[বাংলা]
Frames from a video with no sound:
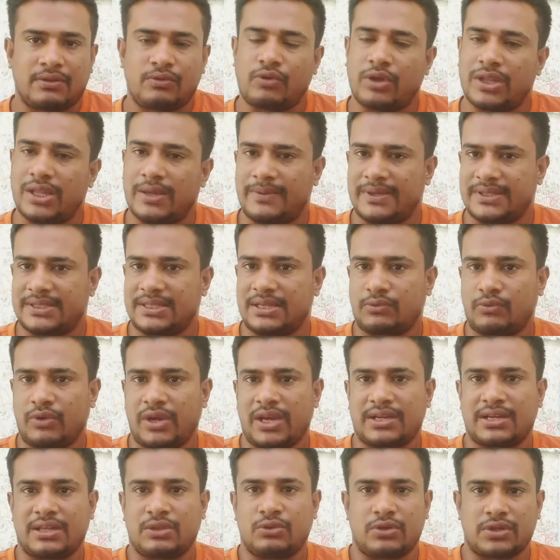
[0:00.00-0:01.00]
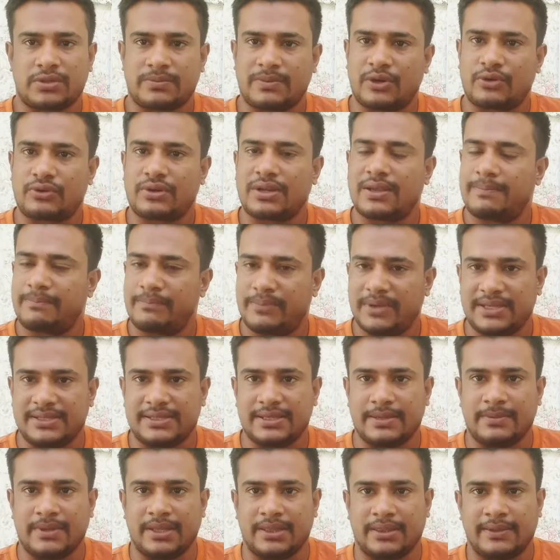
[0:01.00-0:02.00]
গণাবাসা কয়েকটা দশ বারোটা পেয়ে
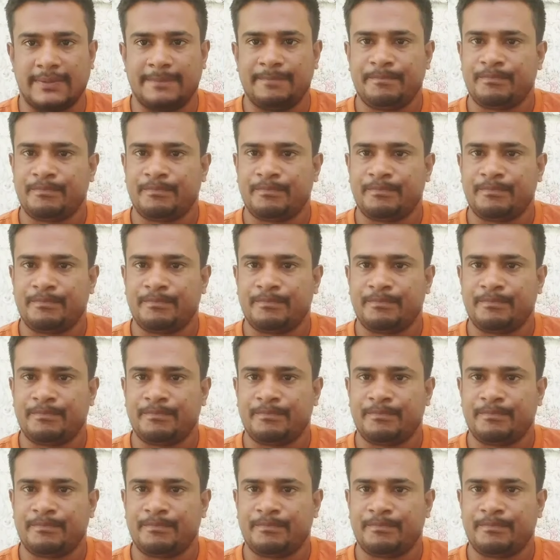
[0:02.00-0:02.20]
যাবেন